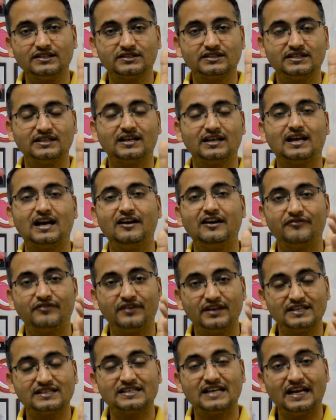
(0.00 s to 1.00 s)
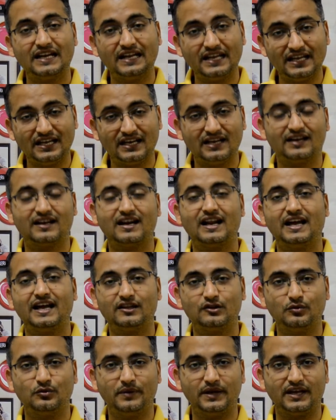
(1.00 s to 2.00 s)
जिनका वीज़ा नहीं लग रहा है
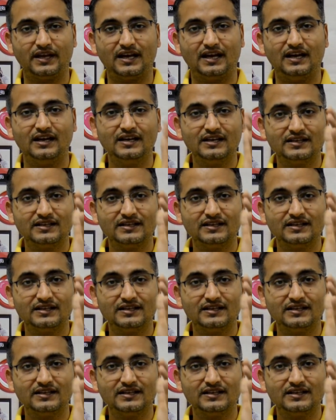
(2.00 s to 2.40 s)
दुबई का